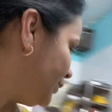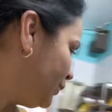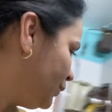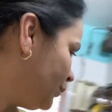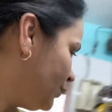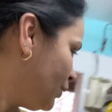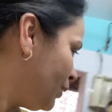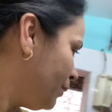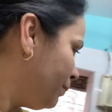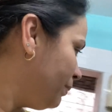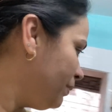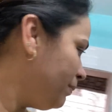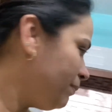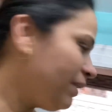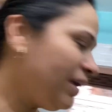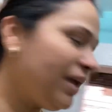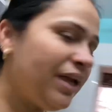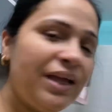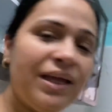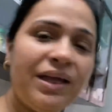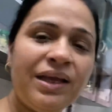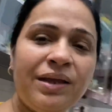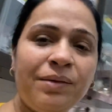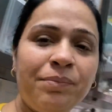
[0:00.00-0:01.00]
तो अभी
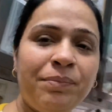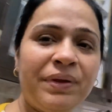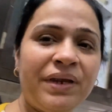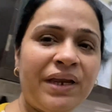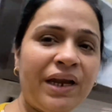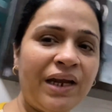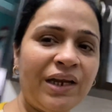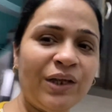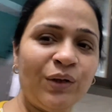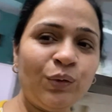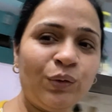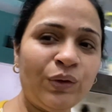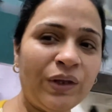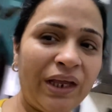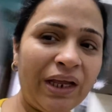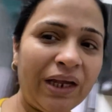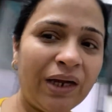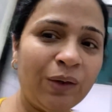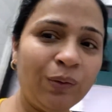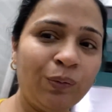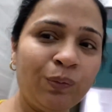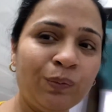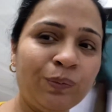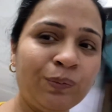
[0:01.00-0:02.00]
मैं बिरयानी को
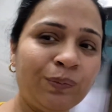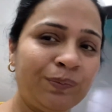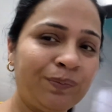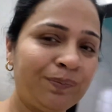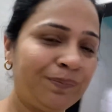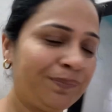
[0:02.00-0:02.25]
देख लूँ